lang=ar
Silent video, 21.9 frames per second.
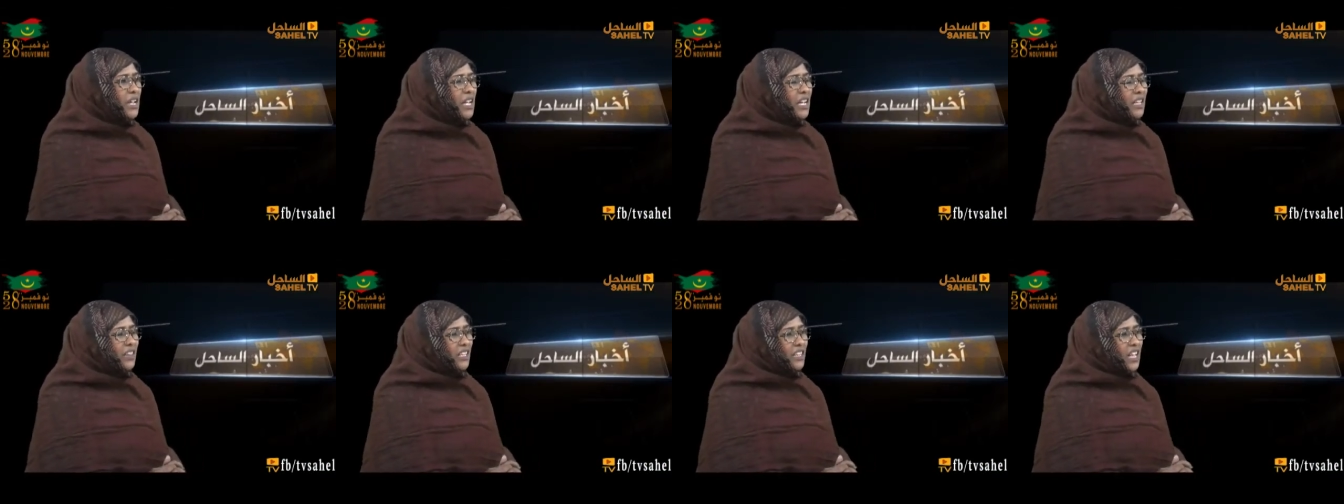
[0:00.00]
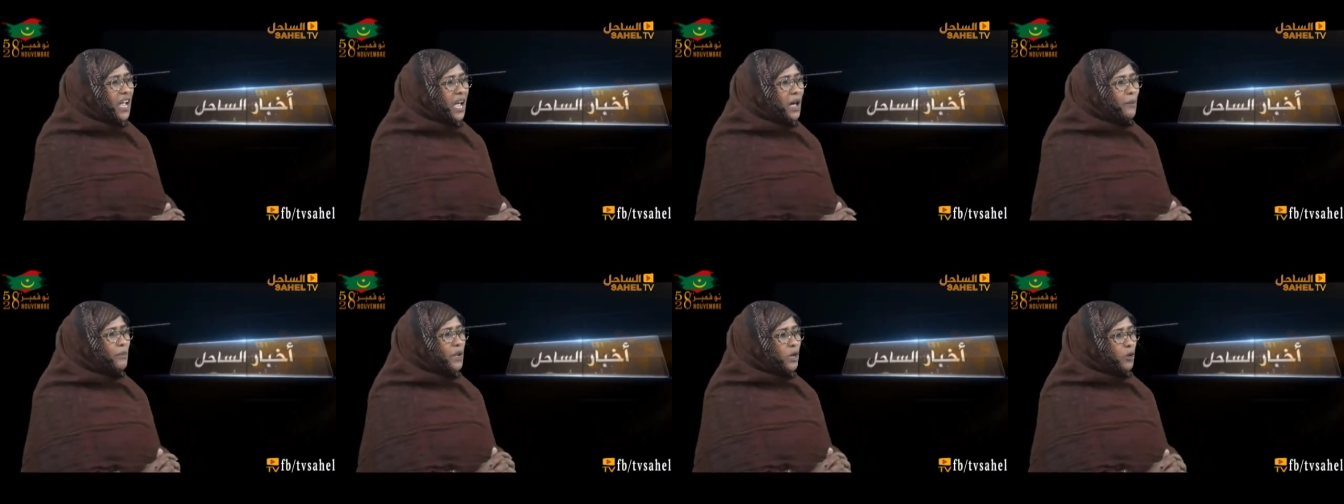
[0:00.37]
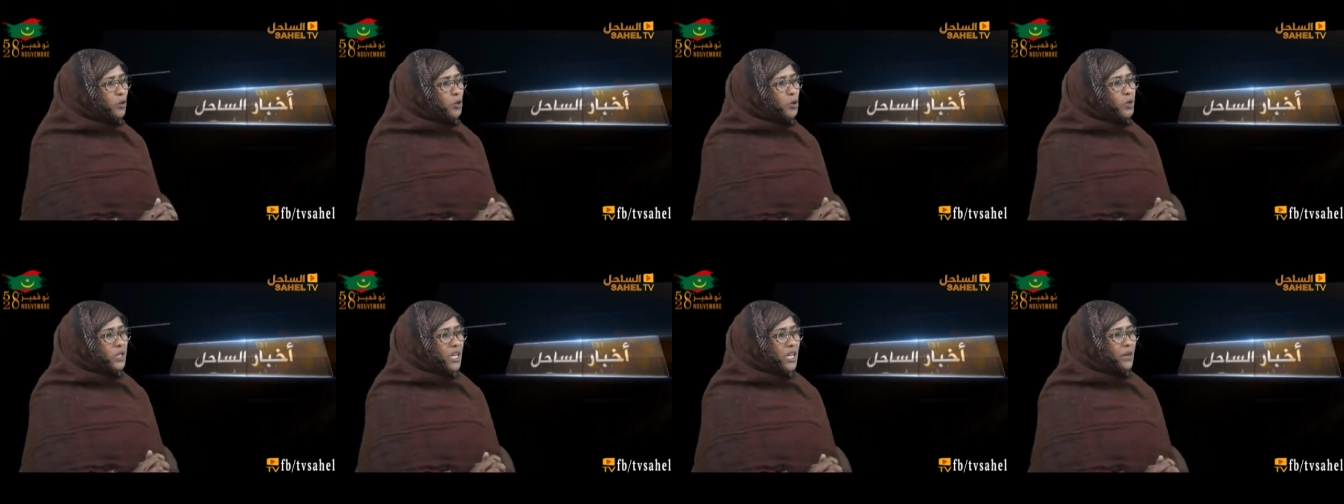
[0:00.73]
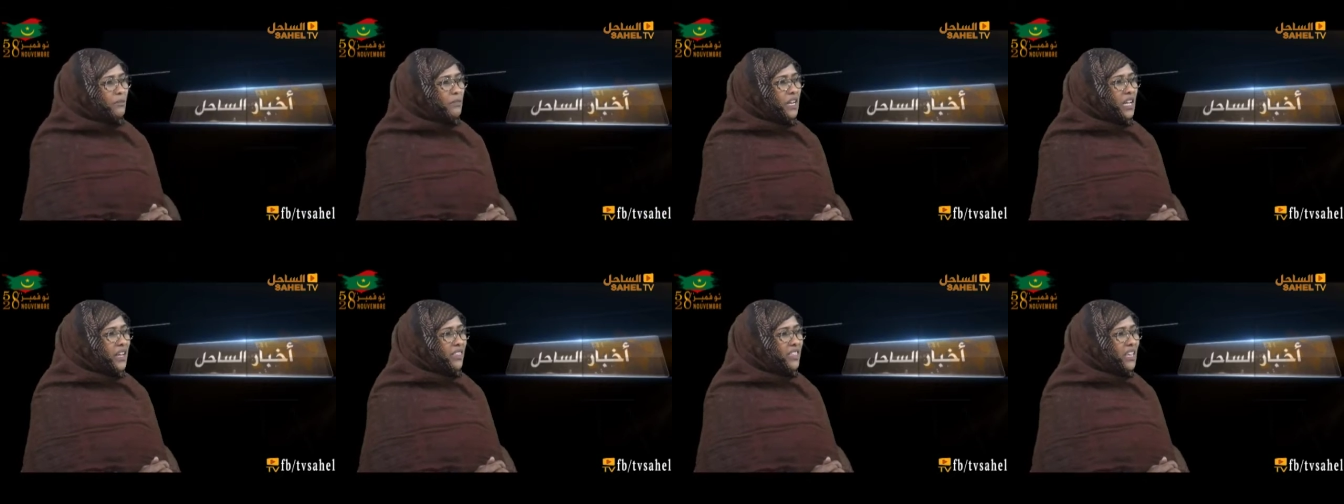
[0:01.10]
تتحمل جزءا
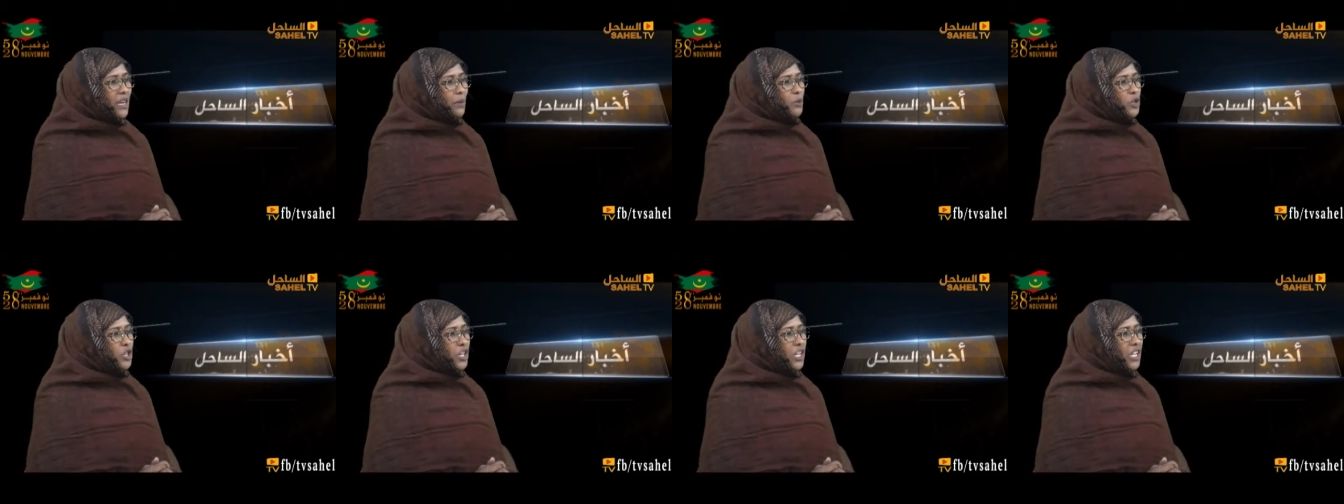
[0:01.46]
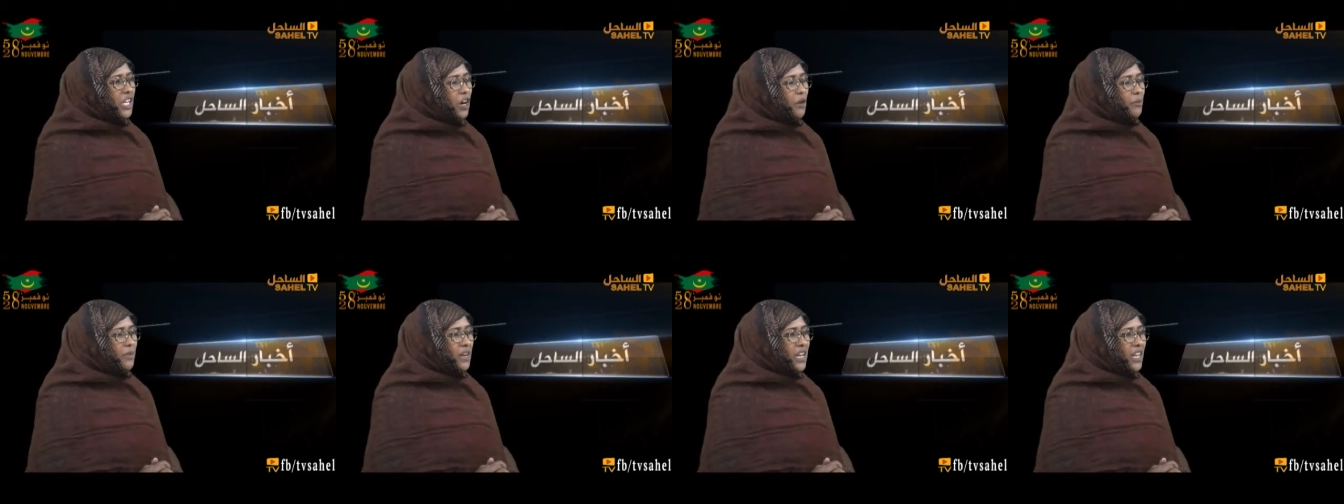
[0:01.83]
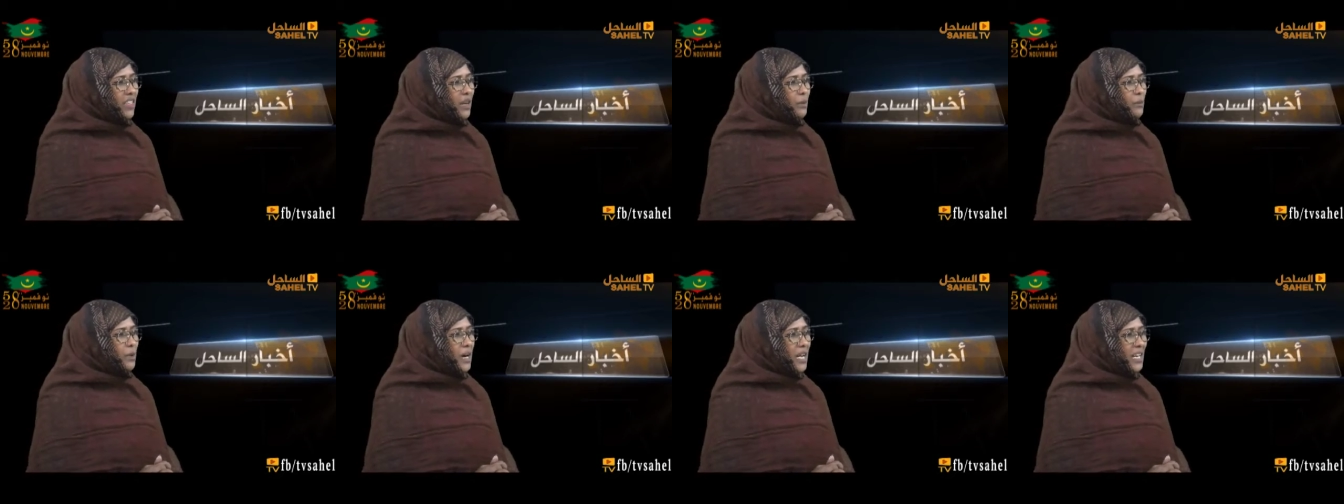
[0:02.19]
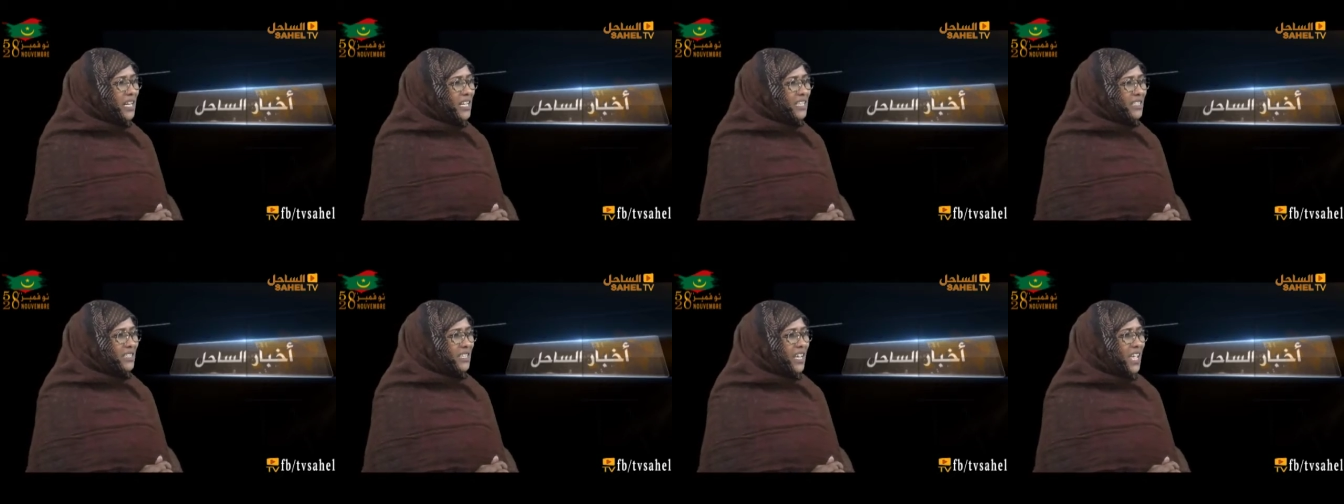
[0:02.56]
من هذه المشكله او من هذه المعاناه،